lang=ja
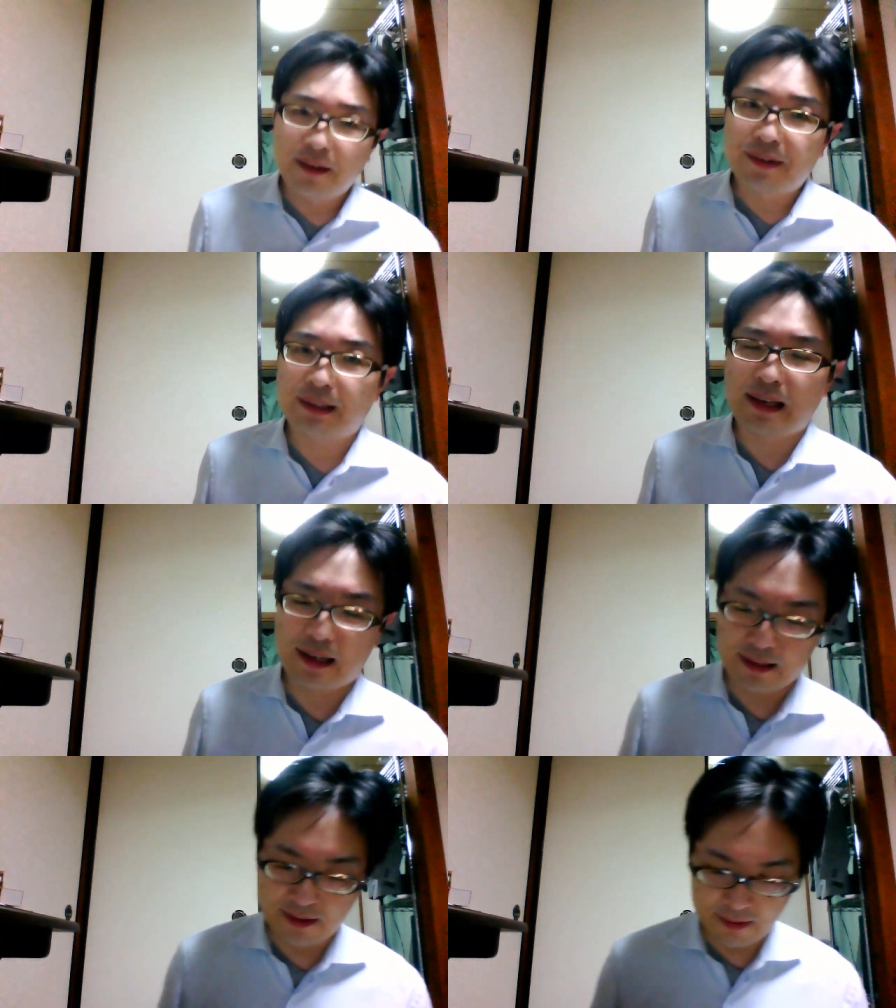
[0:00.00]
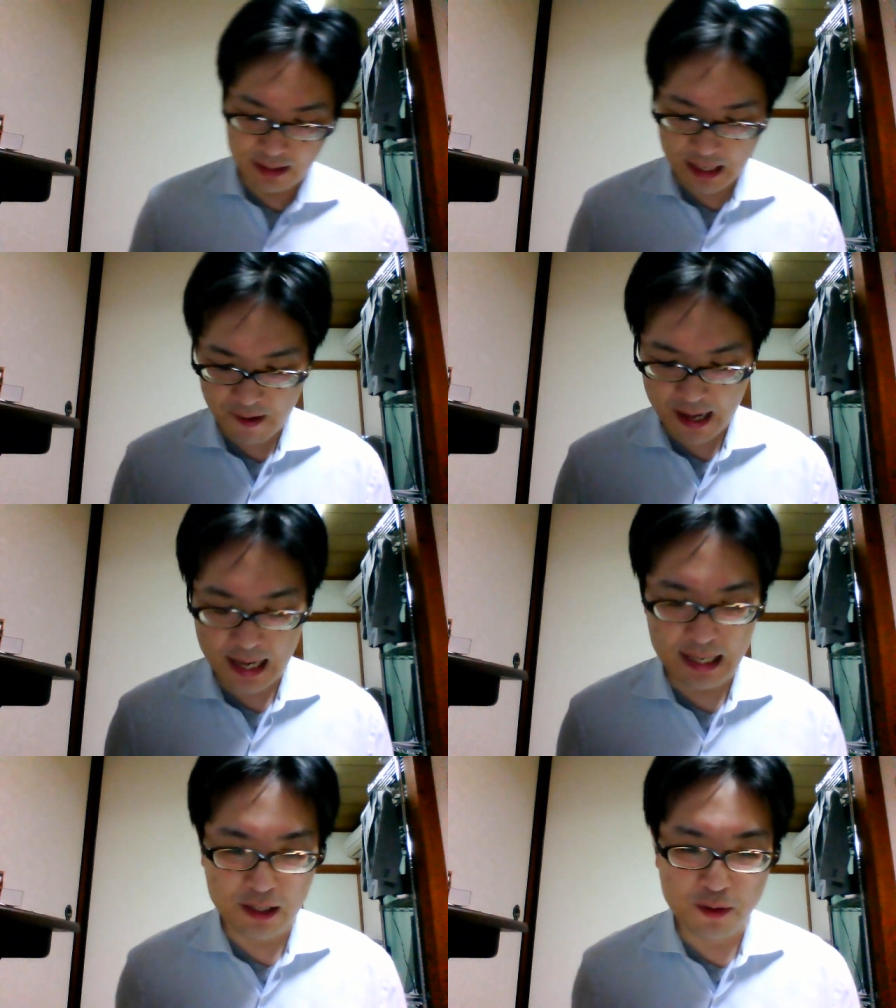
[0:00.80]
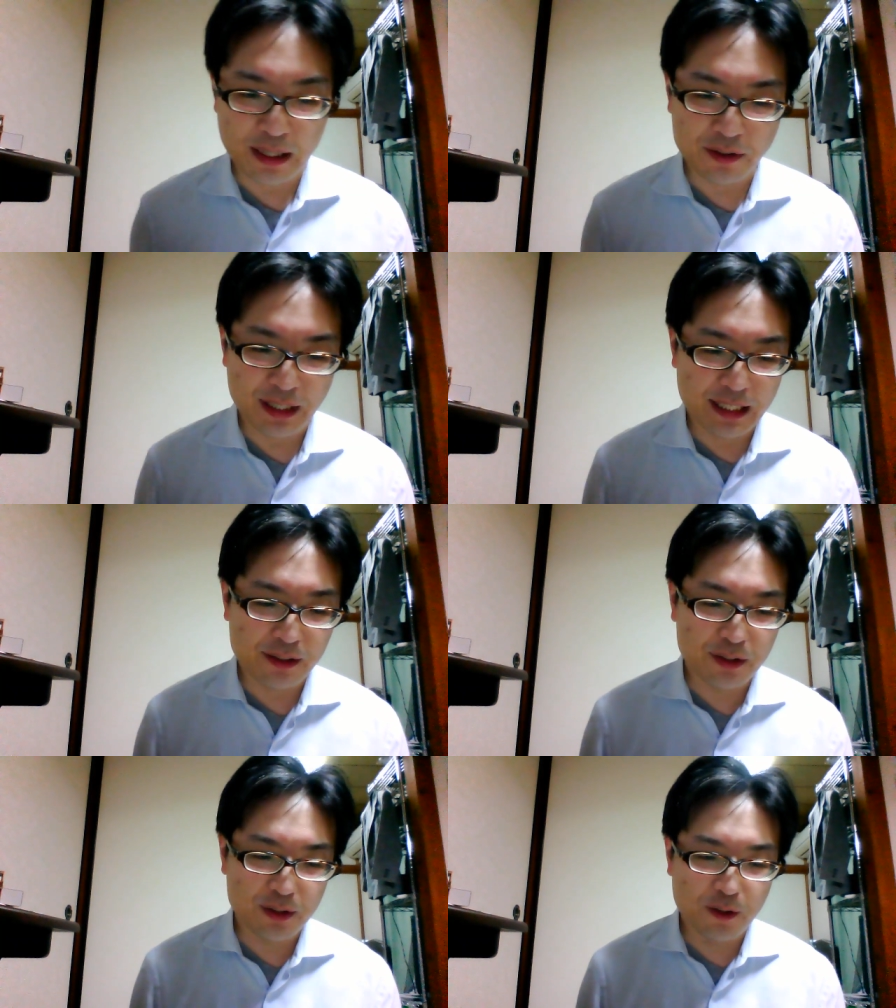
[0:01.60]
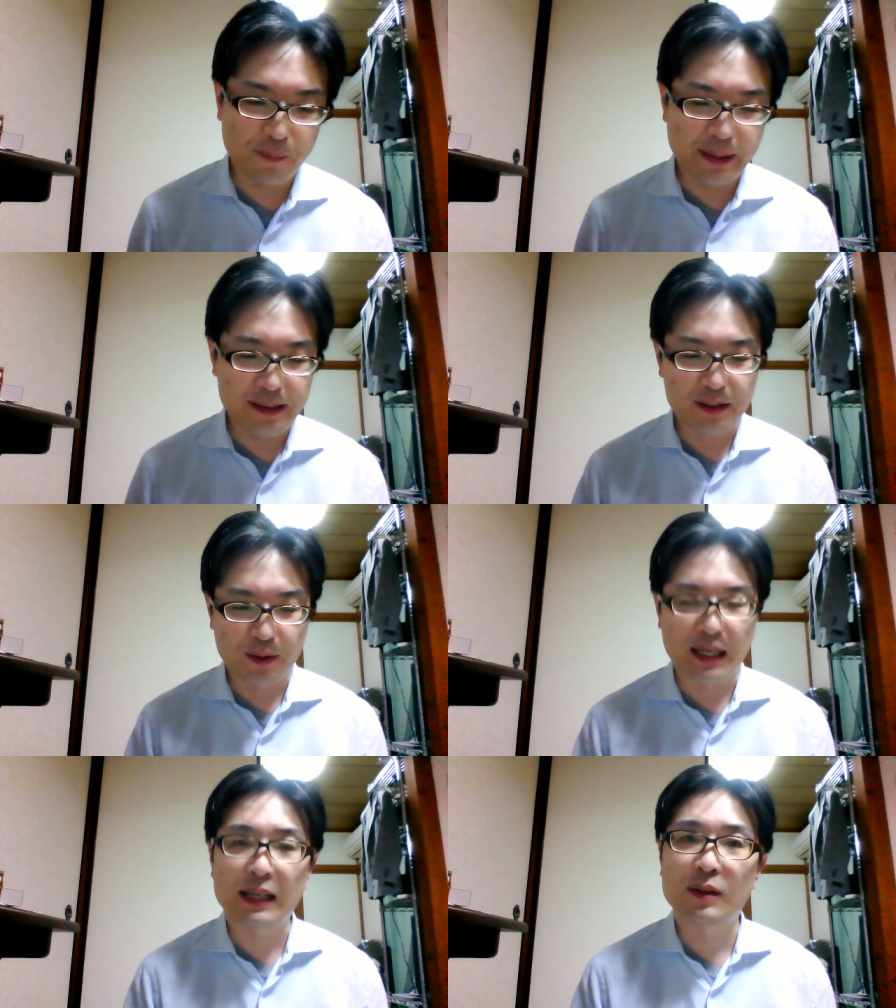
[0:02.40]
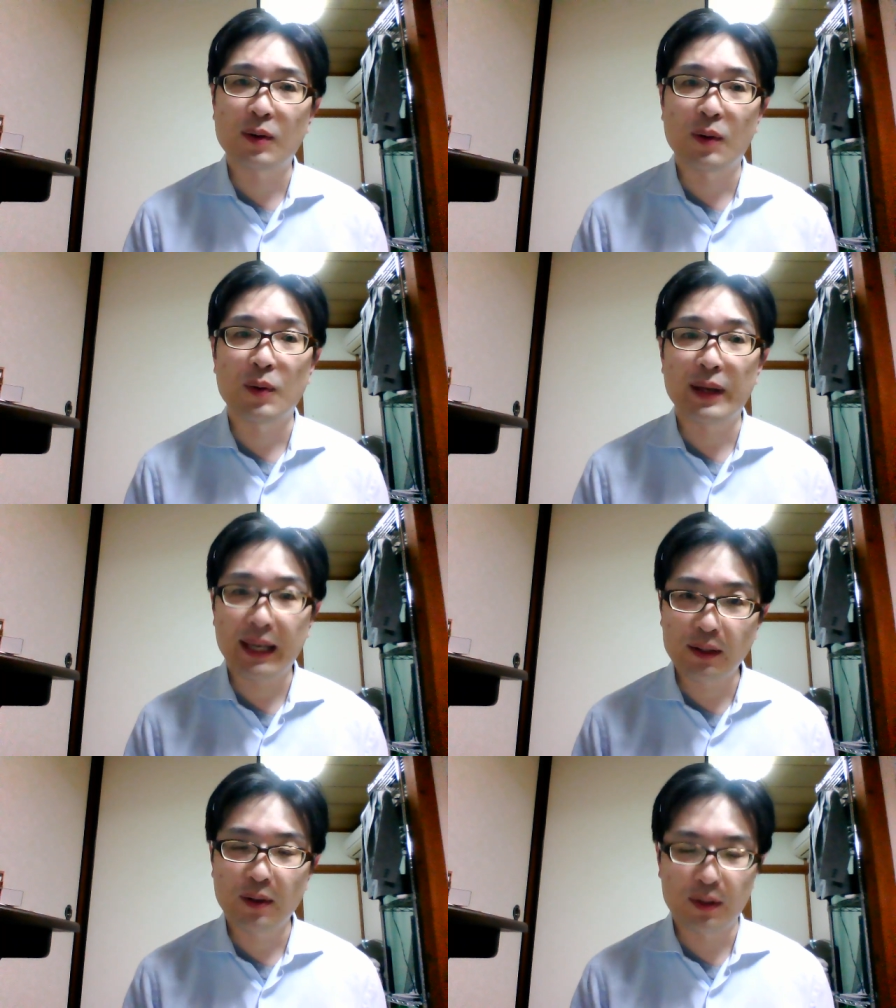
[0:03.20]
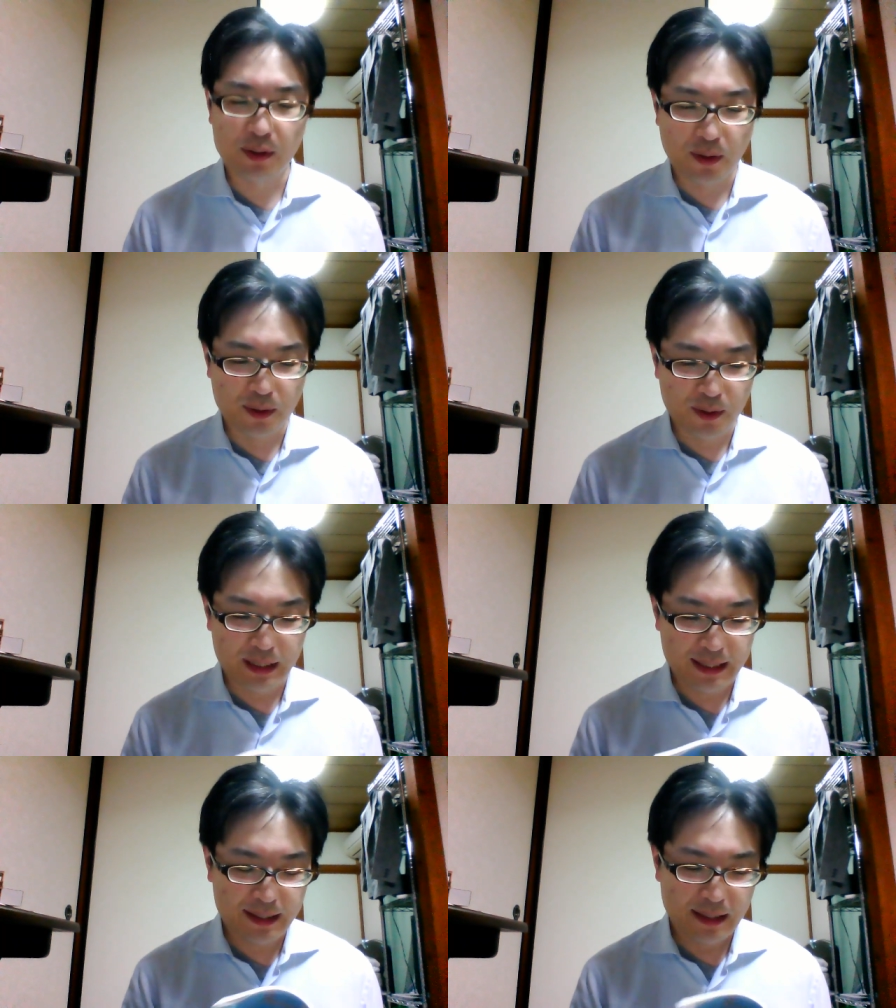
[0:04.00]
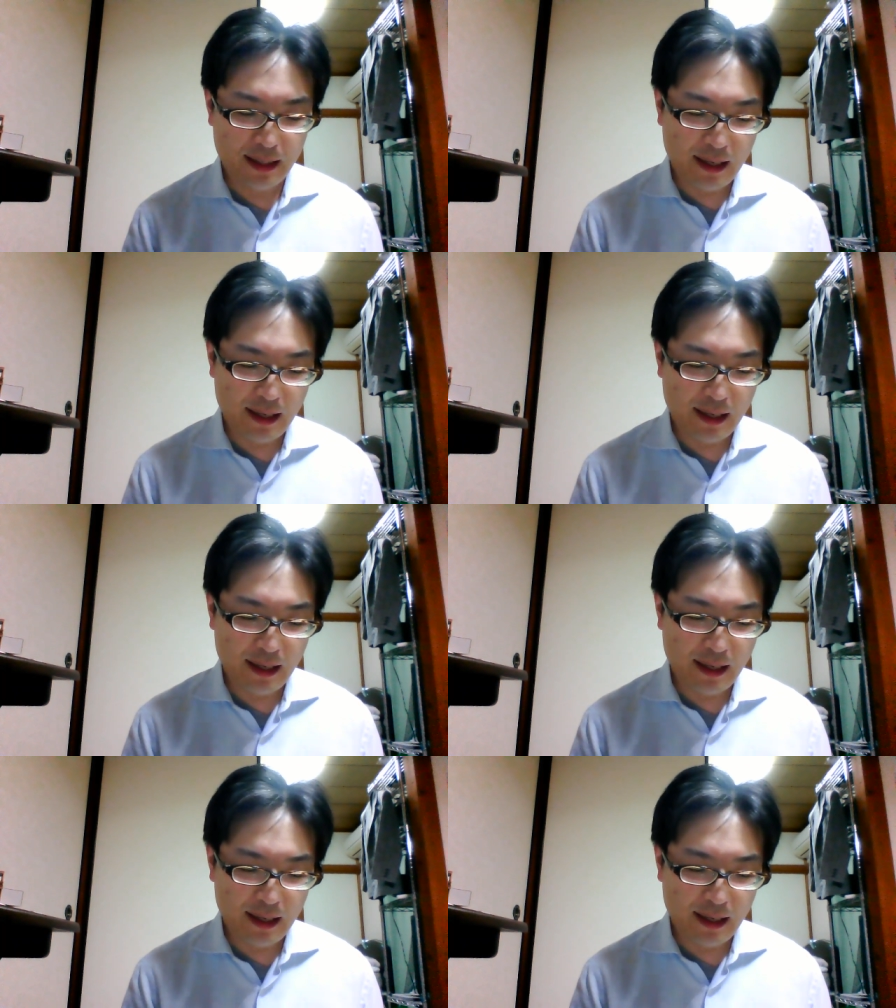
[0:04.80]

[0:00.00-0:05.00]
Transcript: さて、え続いては教科書215ページの括弧へというところです。